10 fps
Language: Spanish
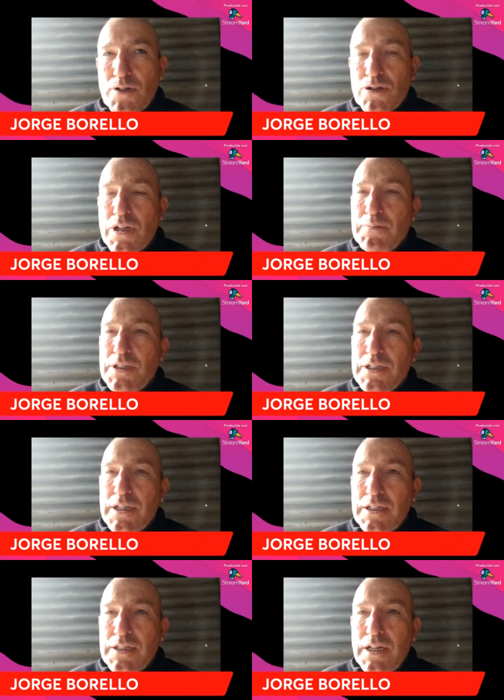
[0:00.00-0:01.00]
los trámites
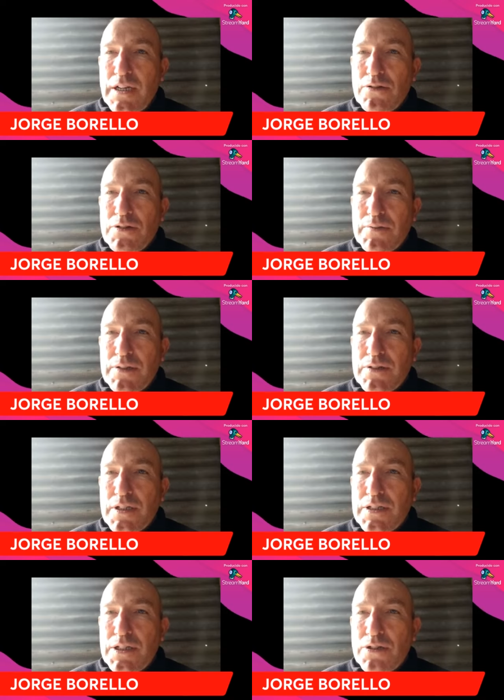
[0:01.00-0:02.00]
ya iniciados y bueno,
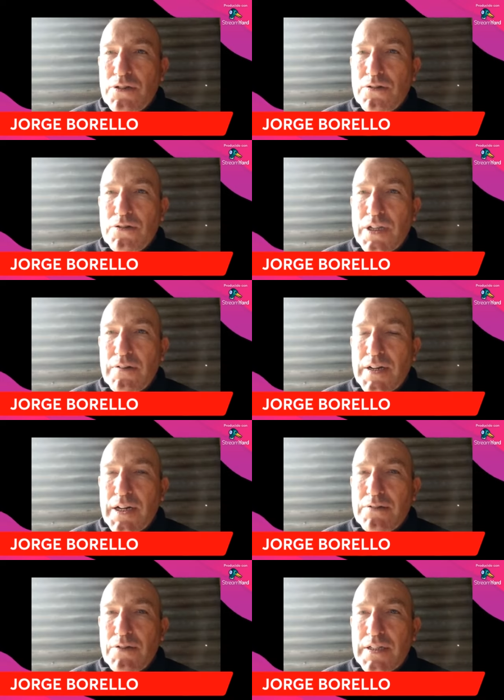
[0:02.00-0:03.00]
se siguió
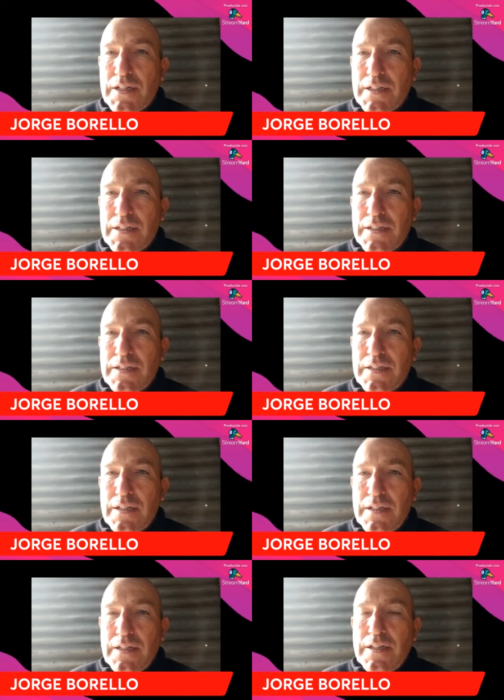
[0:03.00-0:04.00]
trabajando hasta que
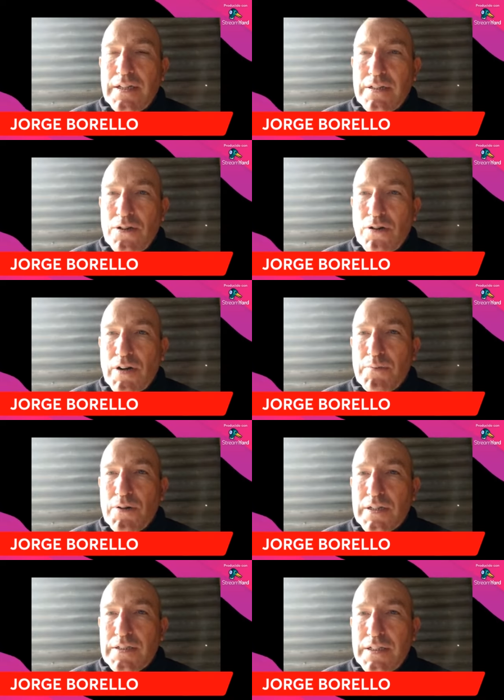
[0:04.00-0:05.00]

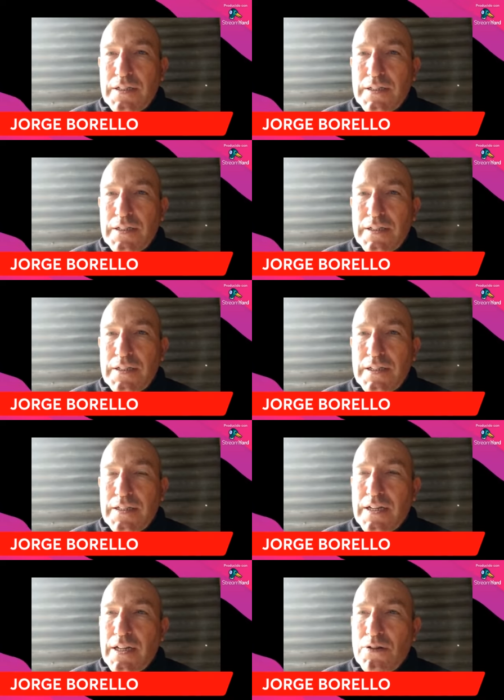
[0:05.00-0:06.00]
logramos hacer este,
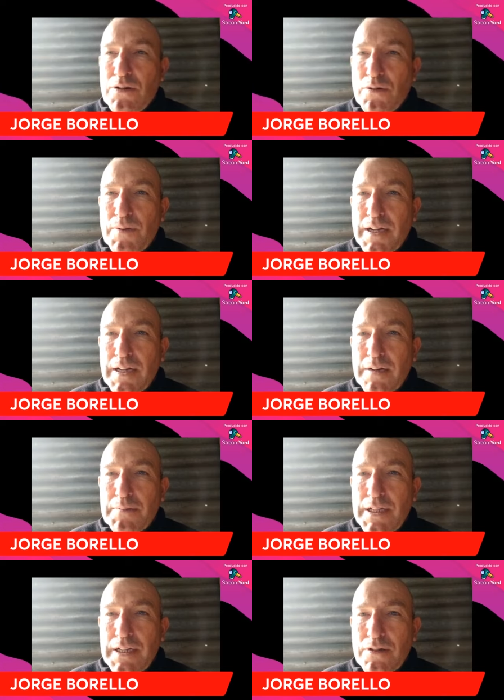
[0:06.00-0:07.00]
este radioclub acá en
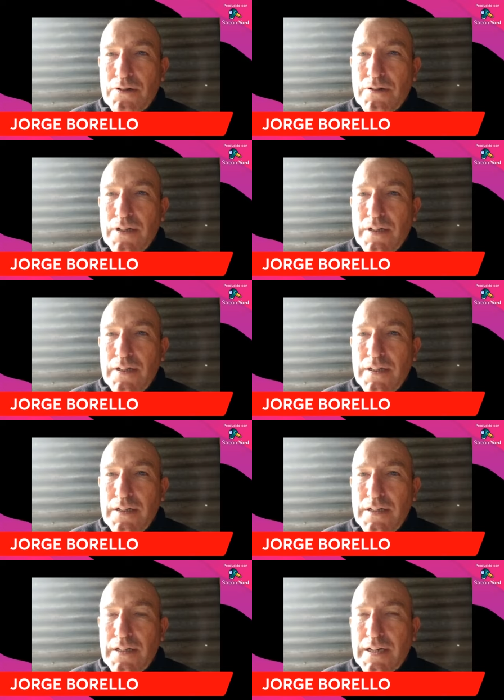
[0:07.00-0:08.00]
Carmen de
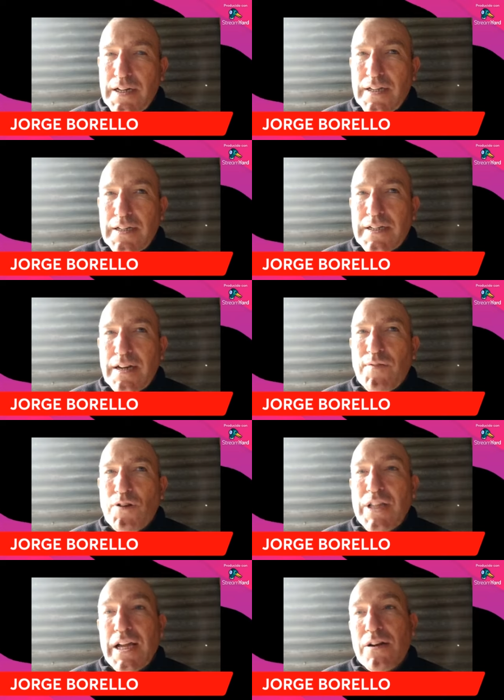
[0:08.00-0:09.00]
eh,
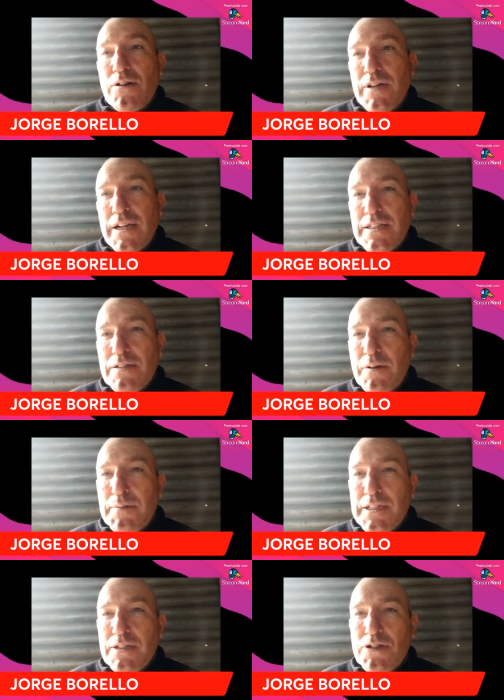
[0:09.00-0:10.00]
reflotarlo era
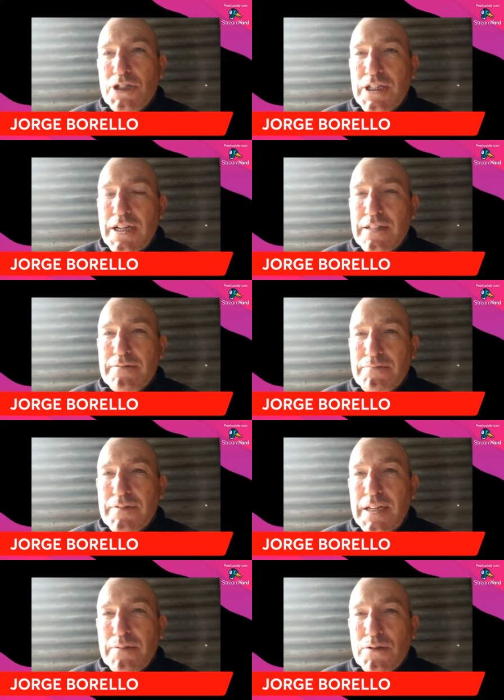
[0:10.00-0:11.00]
antiguamente, hoy ya
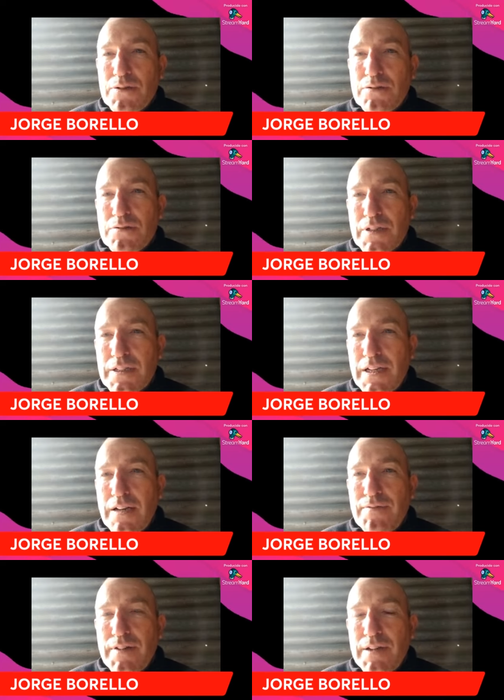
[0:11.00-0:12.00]
tenemos el